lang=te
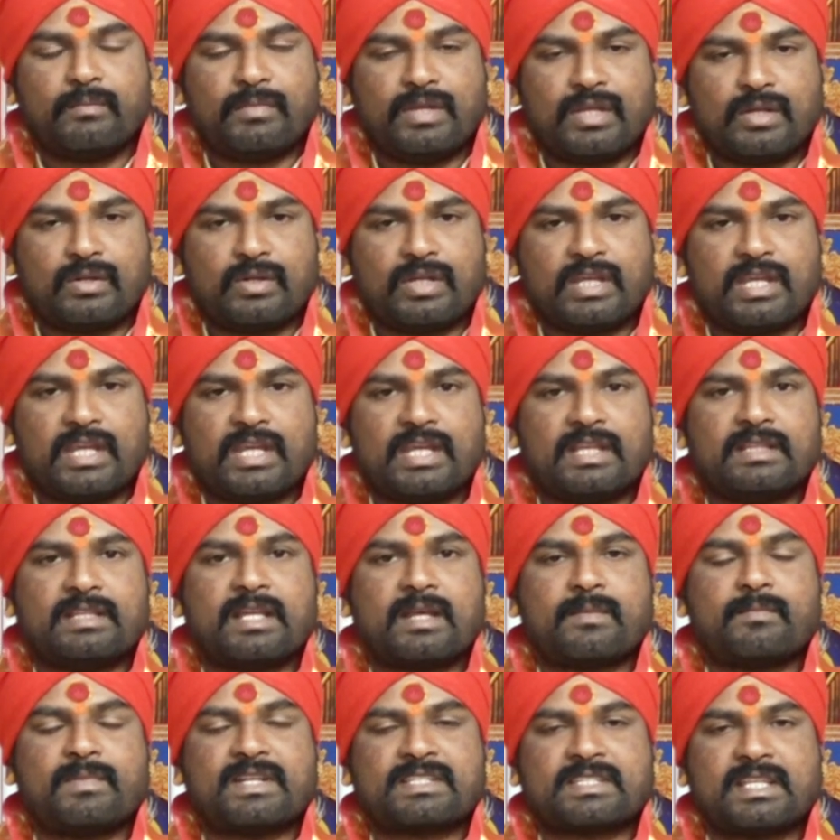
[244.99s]
మీకు ఏ
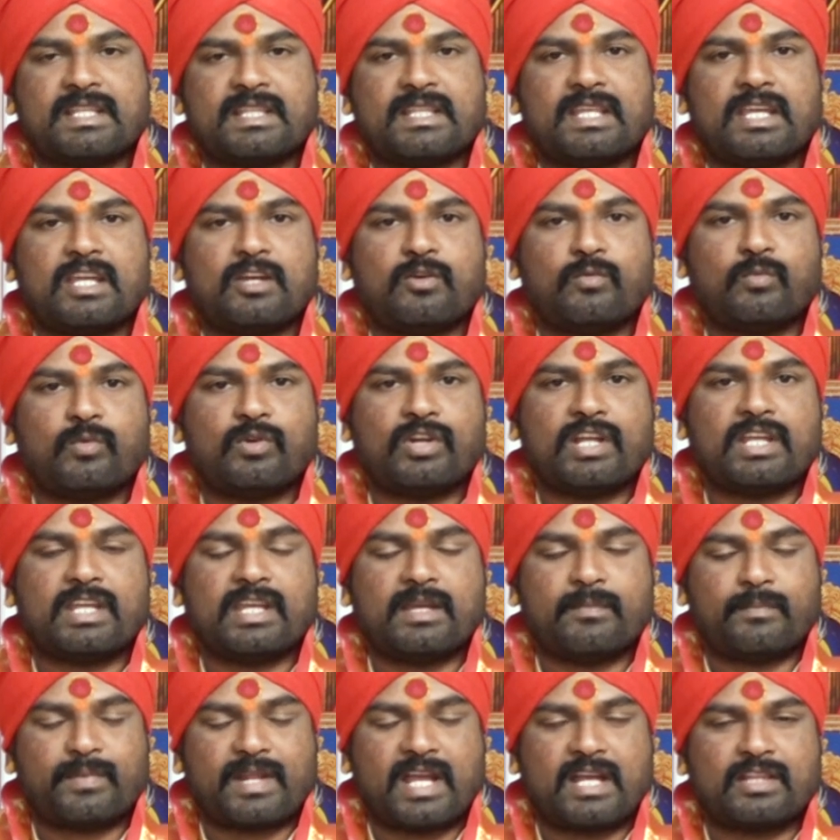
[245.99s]
ధర్మ సందేహం ఉన్నా
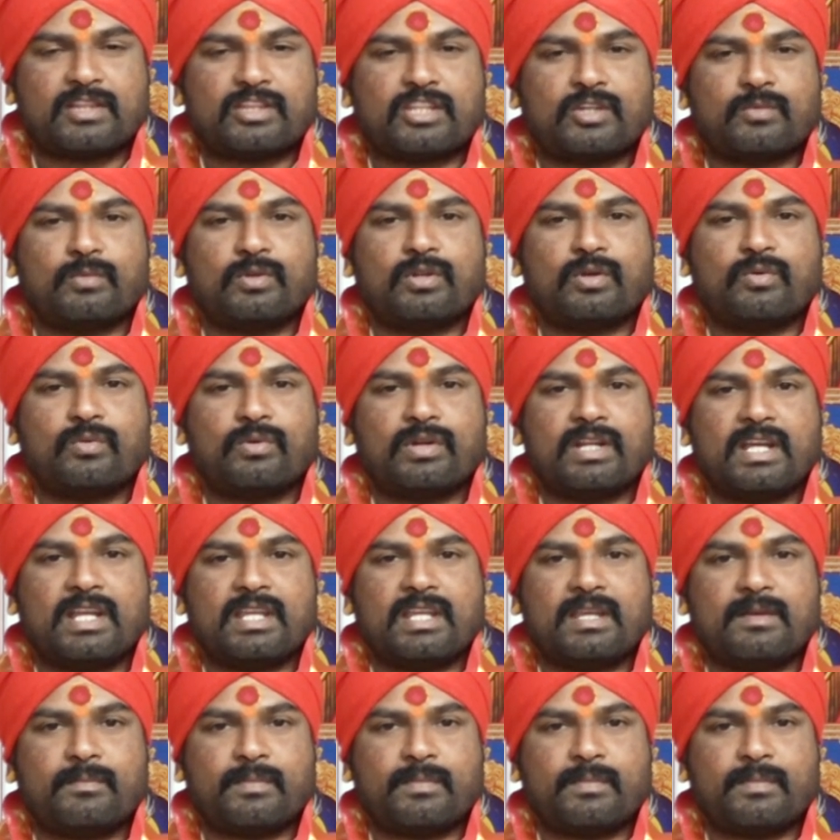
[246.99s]
ఏ ప్రాంతంలో ఉన్నా